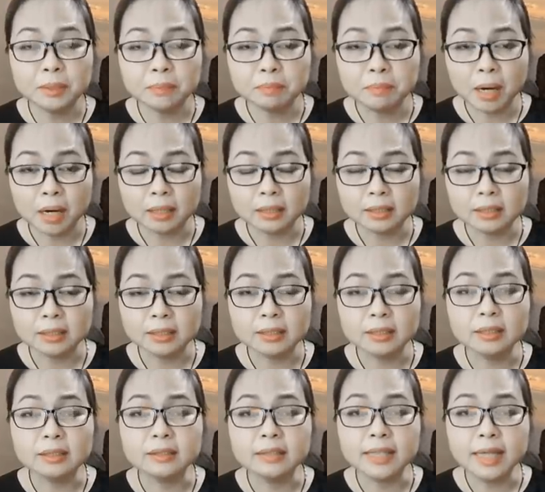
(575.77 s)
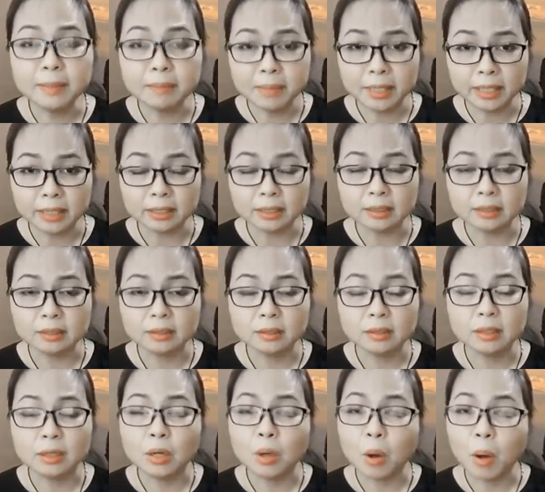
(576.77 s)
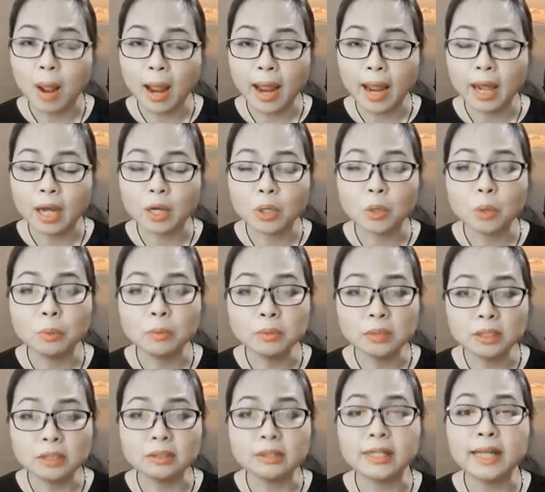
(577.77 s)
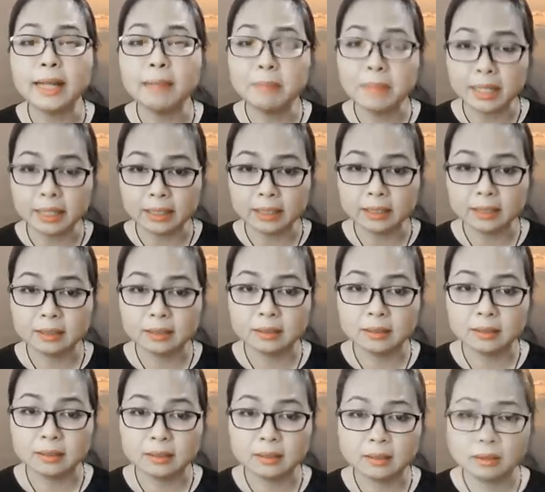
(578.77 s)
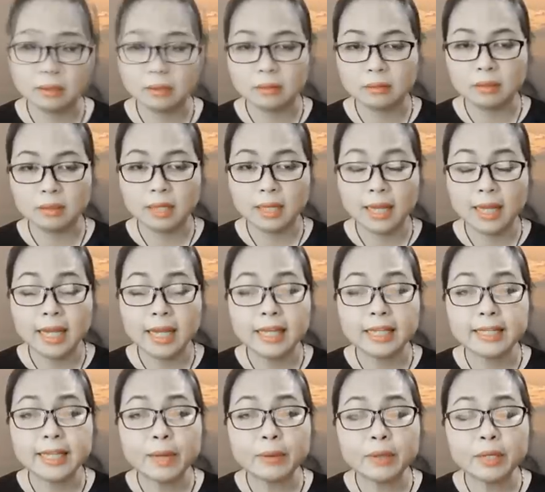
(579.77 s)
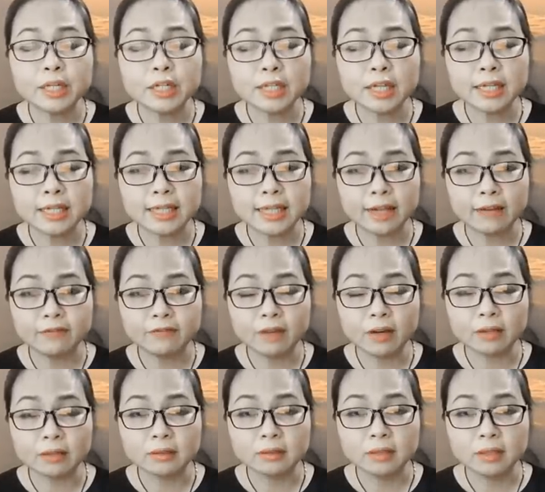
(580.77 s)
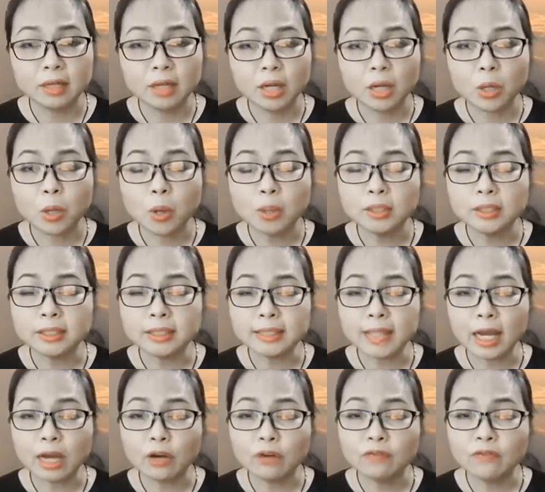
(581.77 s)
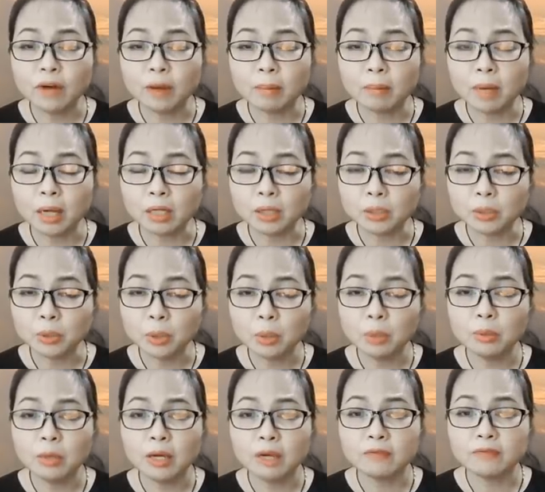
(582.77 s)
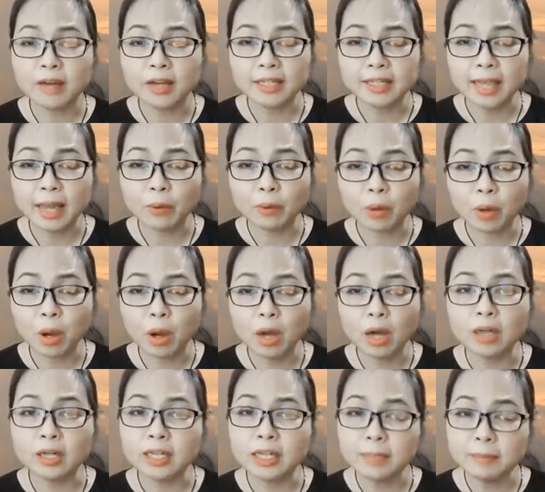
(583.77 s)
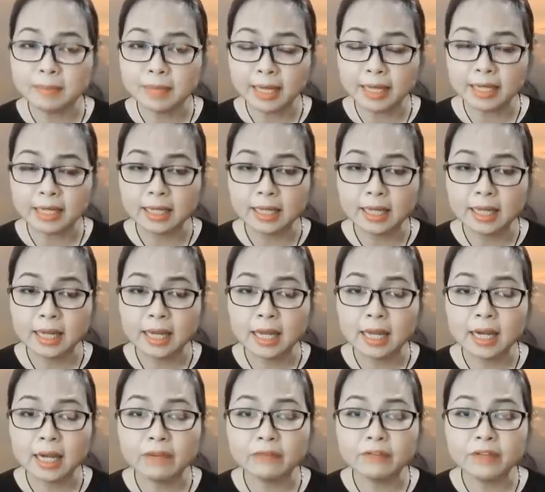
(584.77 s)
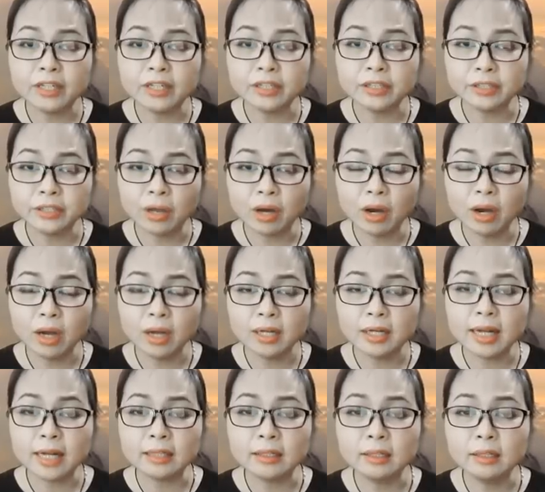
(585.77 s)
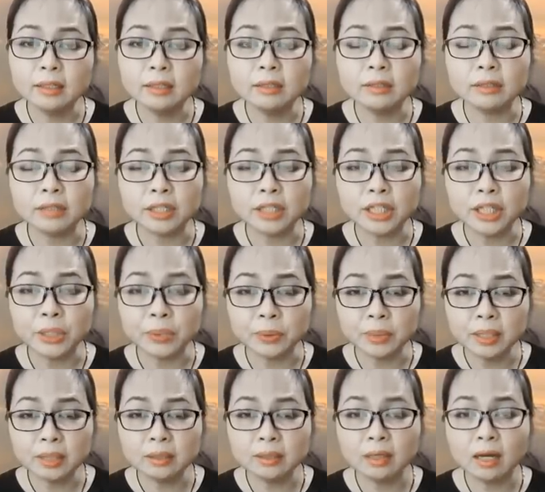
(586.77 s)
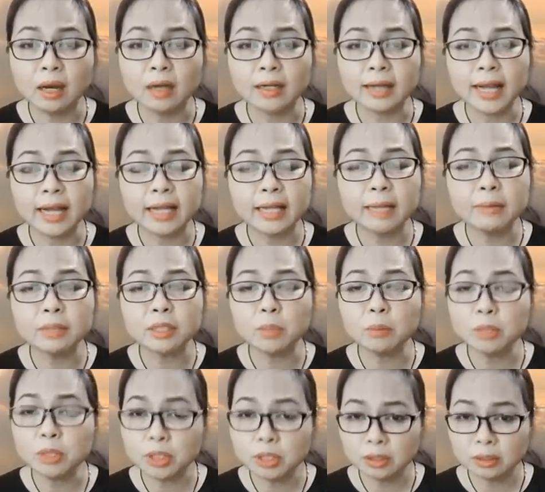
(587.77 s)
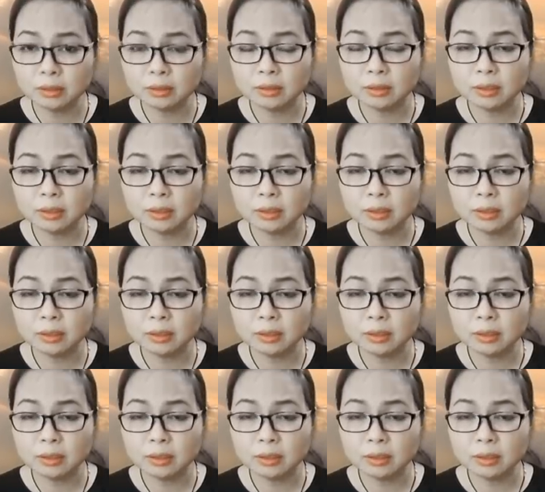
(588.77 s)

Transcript: Bệnh từ cái miệng, họa cũng từ cái miệng. Theo kinh sách nhà Phật, con người ta có vận mệnh tốt và giàu có ở kiếp này là vì người đó đã tích được nhiều đức ở các kiếp sống trước